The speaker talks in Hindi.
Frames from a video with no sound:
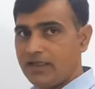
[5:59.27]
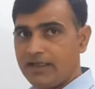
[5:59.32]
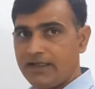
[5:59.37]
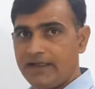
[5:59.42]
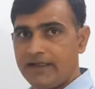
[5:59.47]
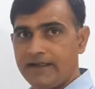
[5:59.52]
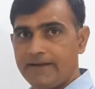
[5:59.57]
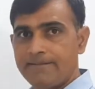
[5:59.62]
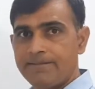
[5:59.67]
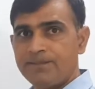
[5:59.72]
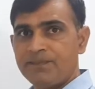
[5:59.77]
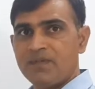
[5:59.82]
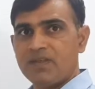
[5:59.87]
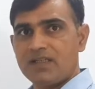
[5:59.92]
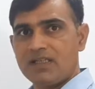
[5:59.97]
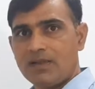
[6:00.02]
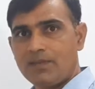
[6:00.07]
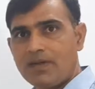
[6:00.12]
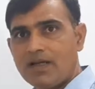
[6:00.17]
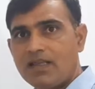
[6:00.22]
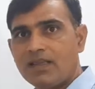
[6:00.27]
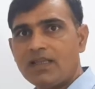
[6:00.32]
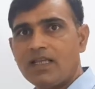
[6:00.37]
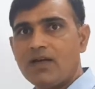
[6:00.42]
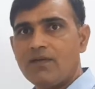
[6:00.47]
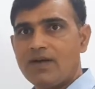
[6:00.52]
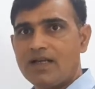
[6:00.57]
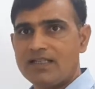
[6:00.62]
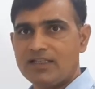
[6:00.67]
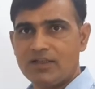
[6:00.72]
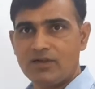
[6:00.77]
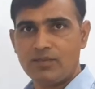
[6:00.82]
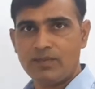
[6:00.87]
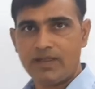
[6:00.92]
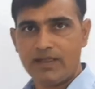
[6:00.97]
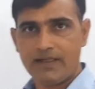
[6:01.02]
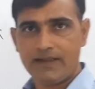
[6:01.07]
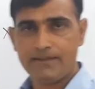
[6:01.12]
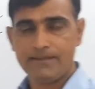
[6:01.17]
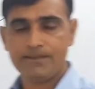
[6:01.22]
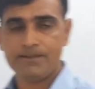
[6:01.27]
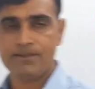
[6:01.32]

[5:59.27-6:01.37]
नहीं है समानता वास्तव में